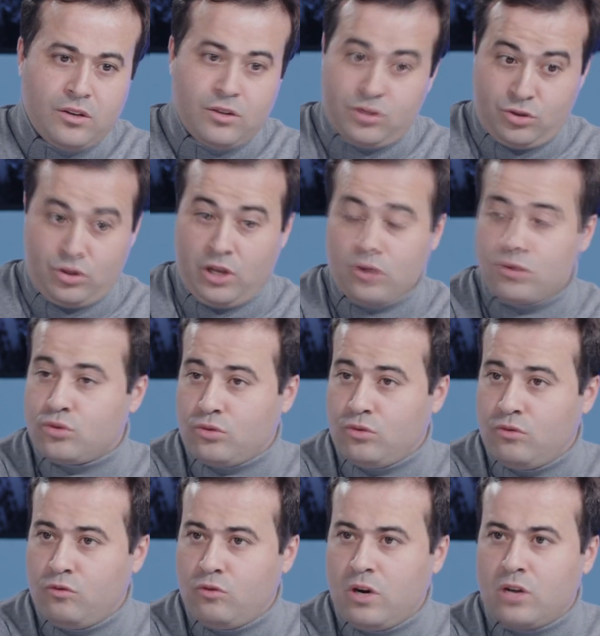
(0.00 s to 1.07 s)
et d'ailleurs ce
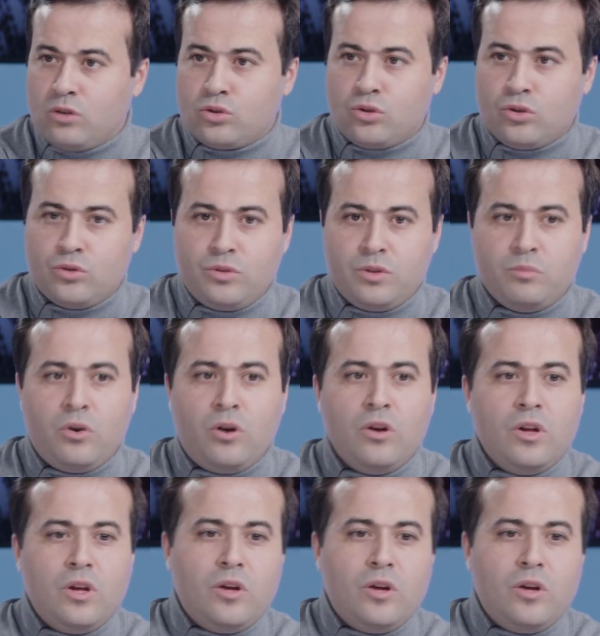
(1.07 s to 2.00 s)
qu'on voit aujourd'hui, bon,